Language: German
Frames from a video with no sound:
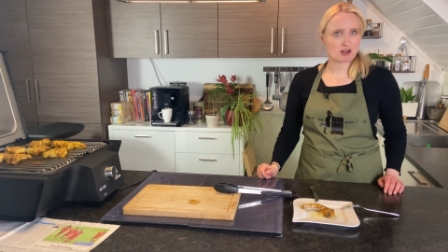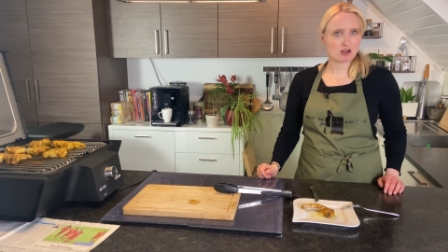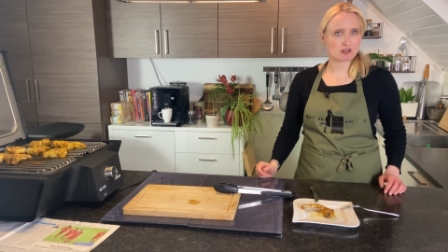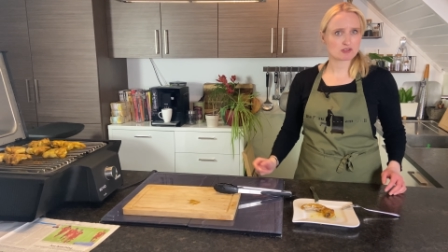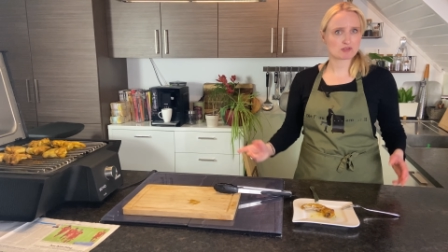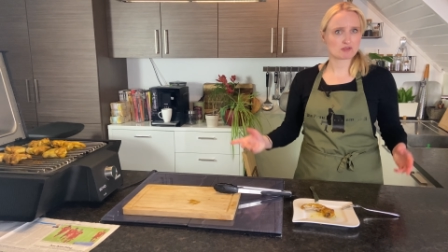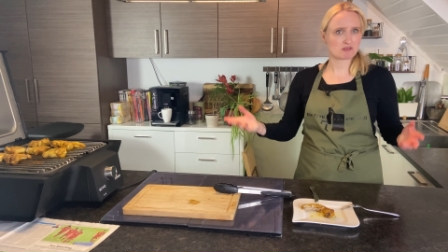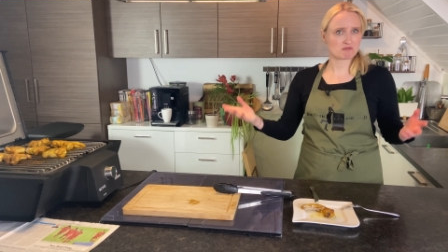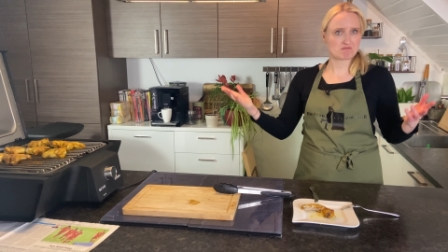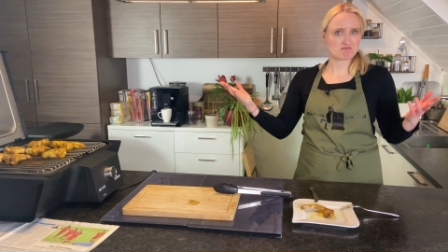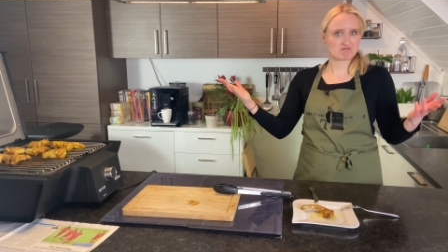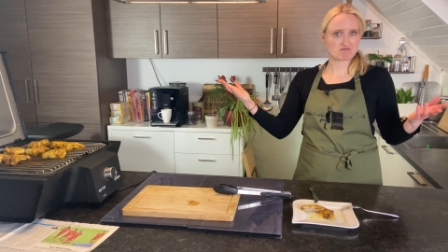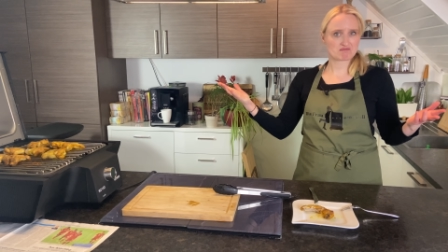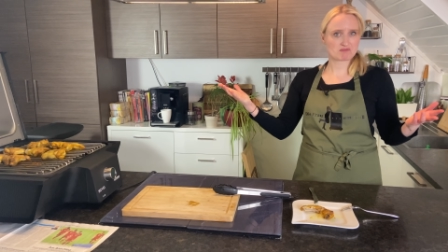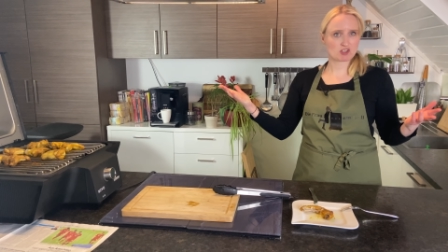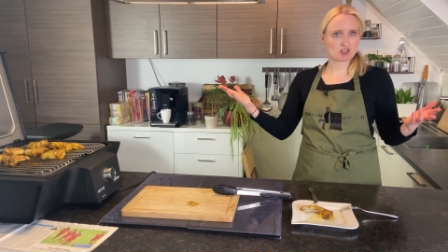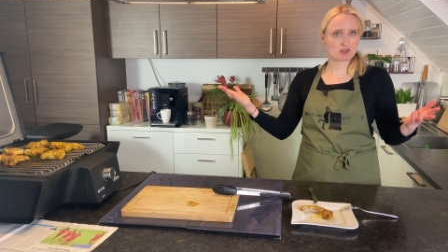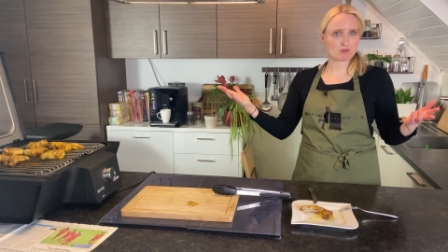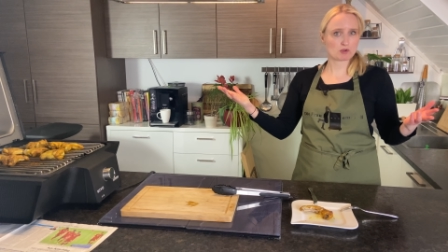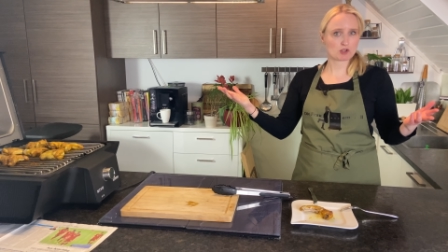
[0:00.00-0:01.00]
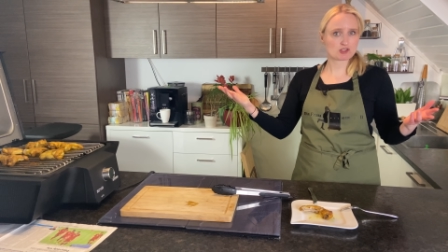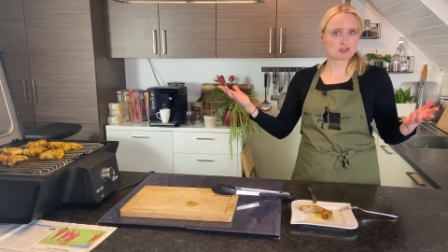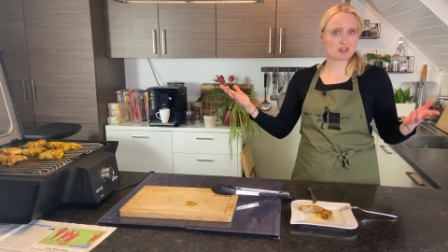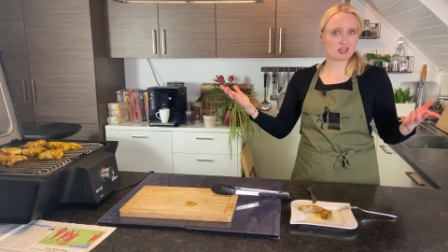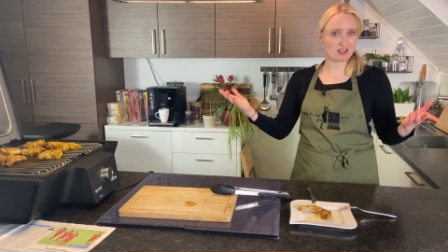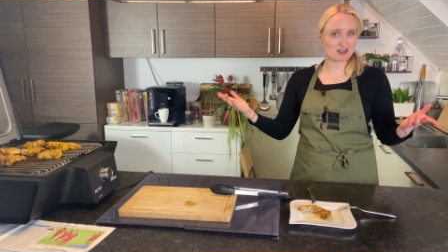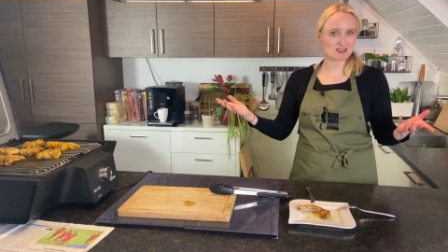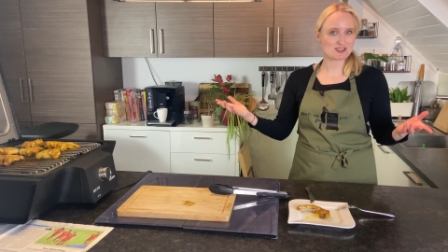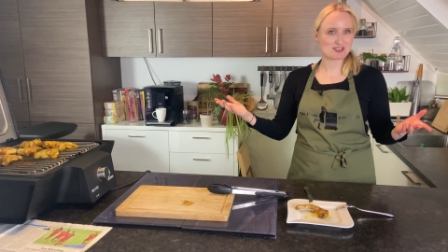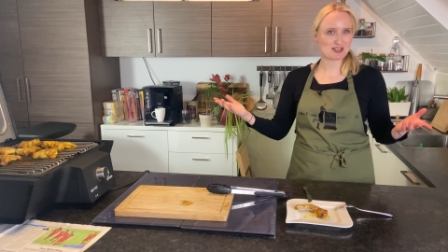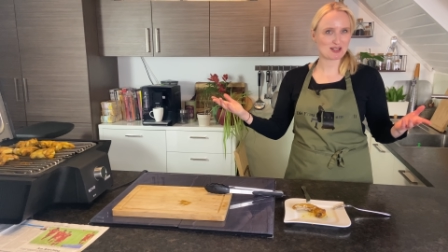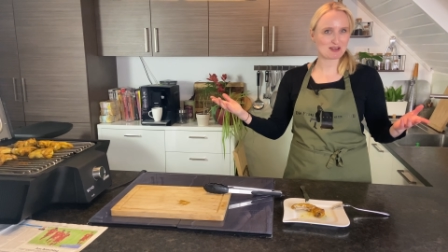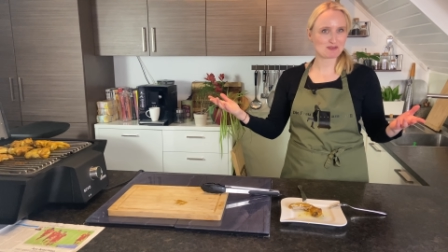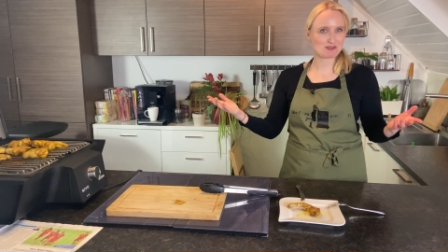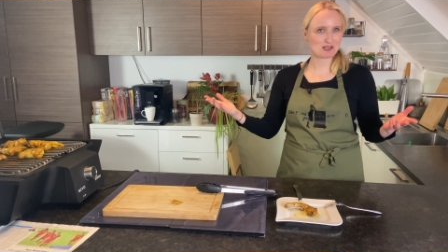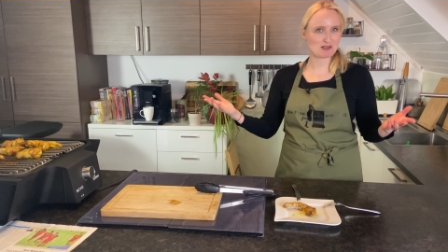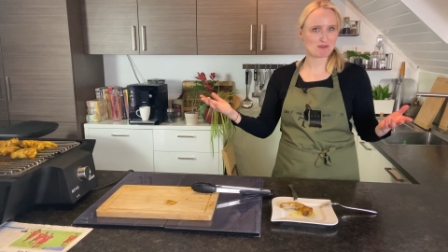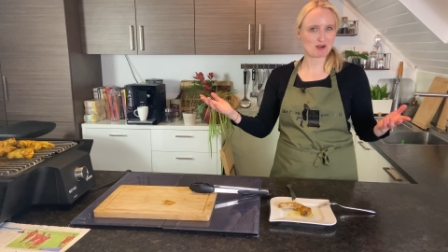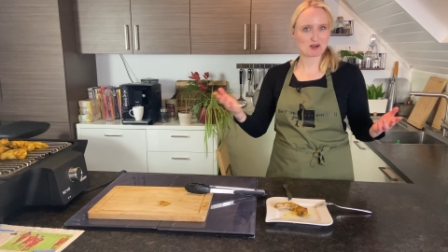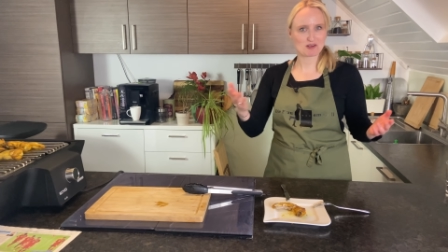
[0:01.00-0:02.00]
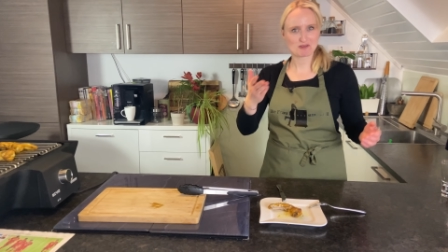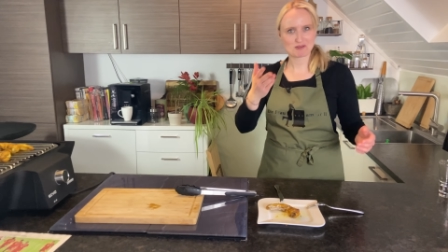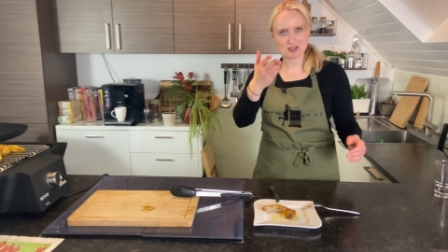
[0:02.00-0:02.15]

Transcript: Also ich würde es jederzeit wieder machen.